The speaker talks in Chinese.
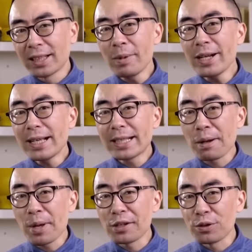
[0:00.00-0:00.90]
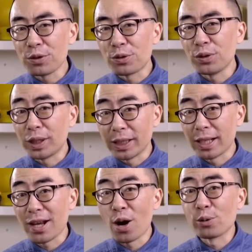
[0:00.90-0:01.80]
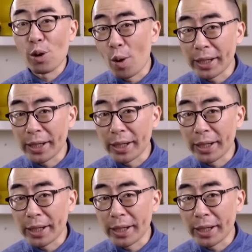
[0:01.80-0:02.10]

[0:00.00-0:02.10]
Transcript: 那么下面就是具体的操作